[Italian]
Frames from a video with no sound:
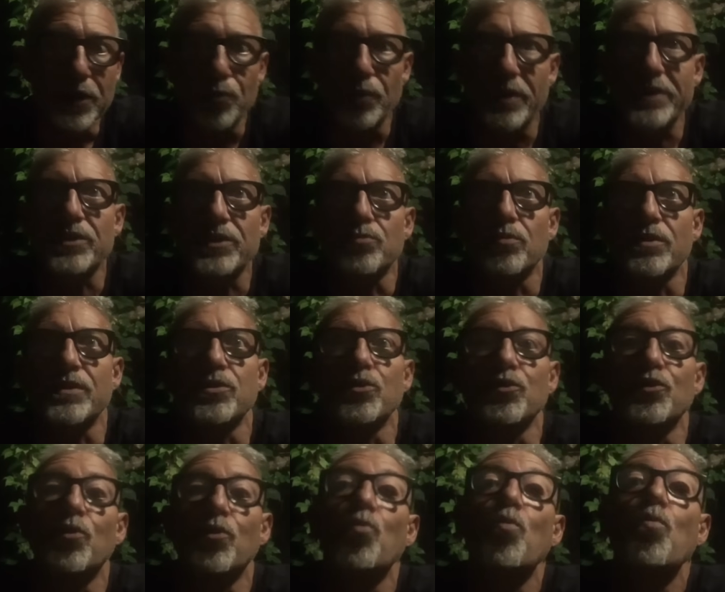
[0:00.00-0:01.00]
una
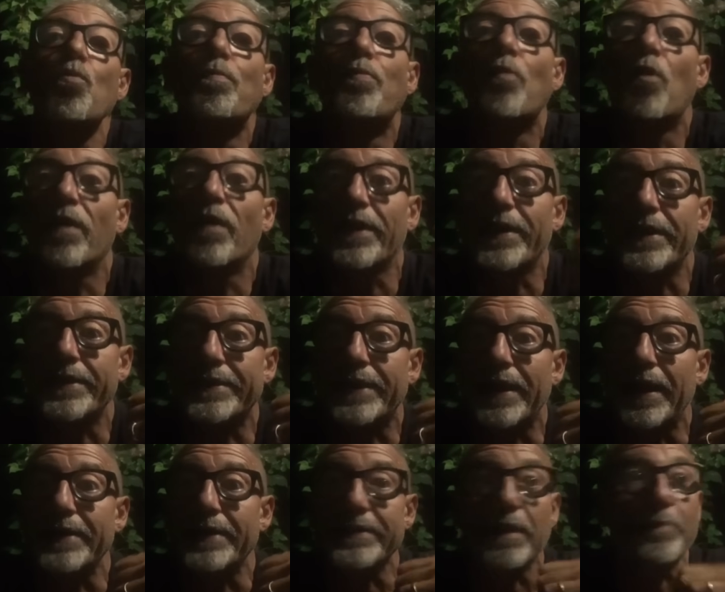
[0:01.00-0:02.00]
situazione un po' arretrata,